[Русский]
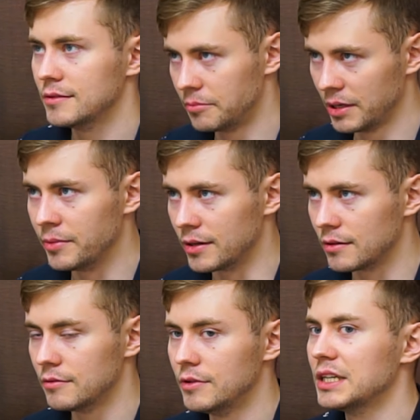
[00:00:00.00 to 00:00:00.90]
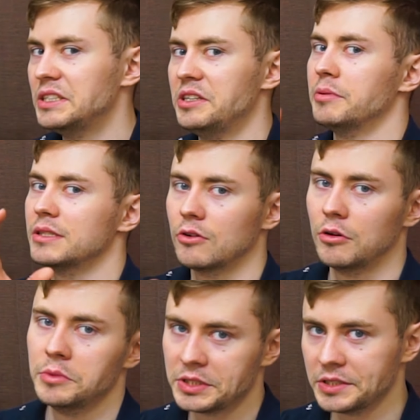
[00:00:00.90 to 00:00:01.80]
Например, вы хотите
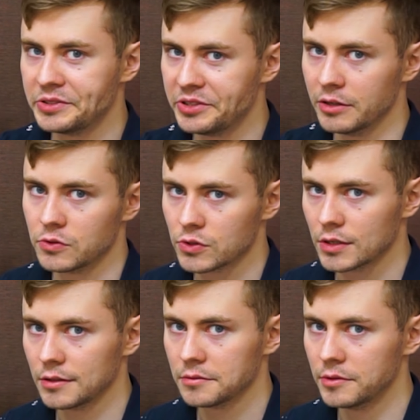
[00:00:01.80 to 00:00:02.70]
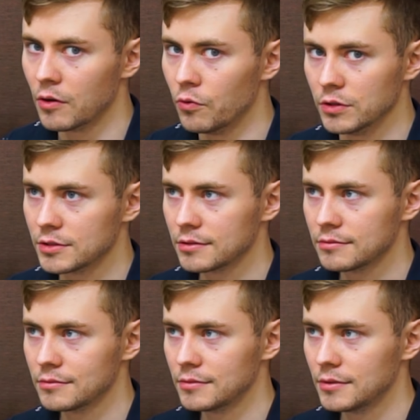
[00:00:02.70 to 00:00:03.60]
познакомиться с девушкой на улице.
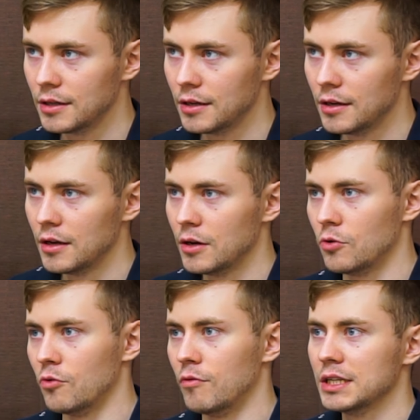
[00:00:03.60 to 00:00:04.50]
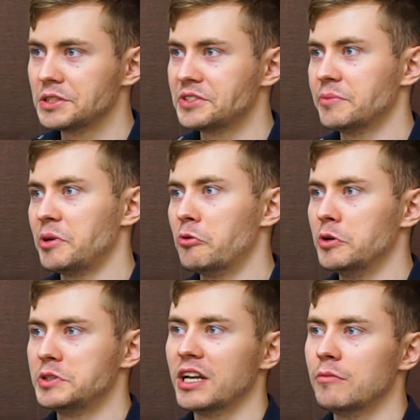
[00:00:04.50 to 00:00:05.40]
У вас
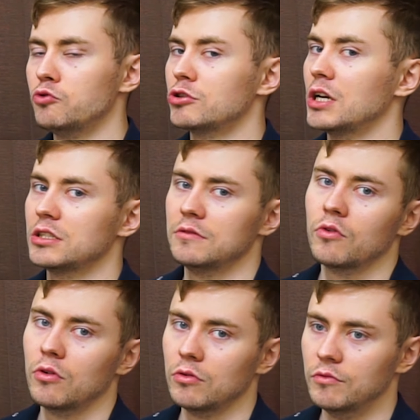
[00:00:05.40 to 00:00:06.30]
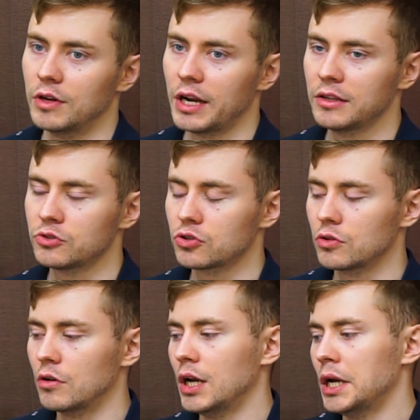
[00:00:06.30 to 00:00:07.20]
приходит самый ужасный в голову вариант,
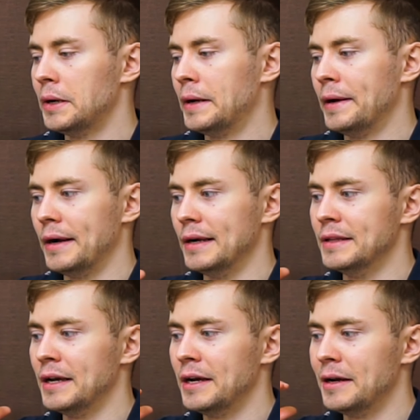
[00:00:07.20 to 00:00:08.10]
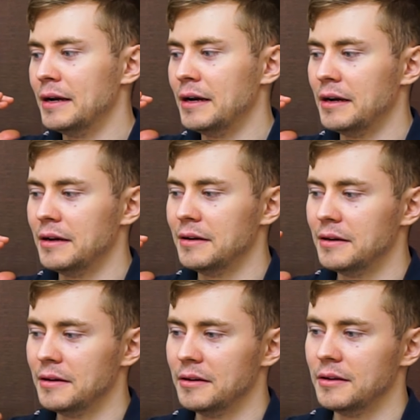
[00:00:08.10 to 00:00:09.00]
что она
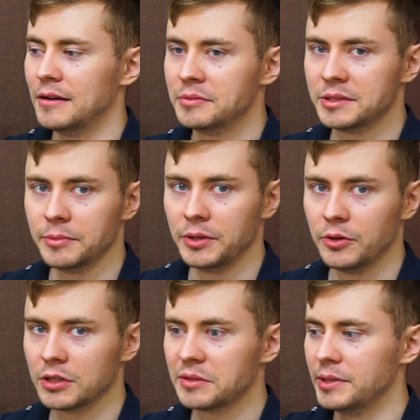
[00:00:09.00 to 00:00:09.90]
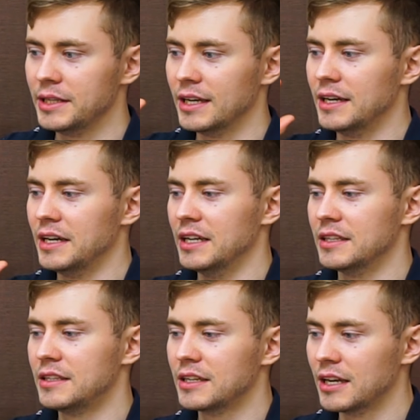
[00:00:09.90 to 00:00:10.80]
обсмеет меня,
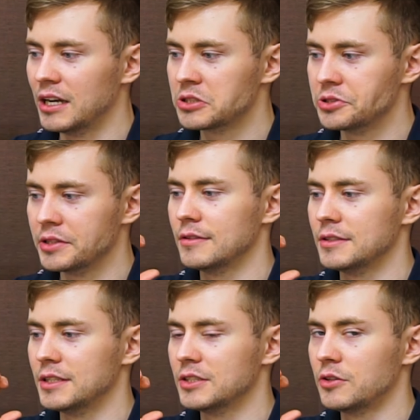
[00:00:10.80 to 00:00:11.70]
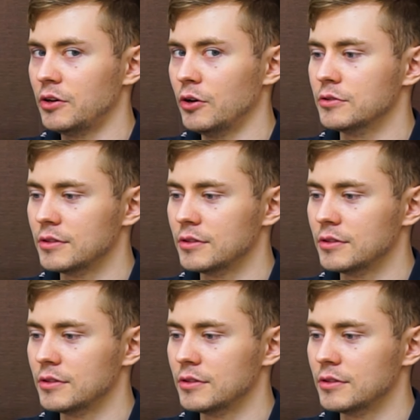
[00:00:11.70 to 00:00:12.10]
откажет, засрет,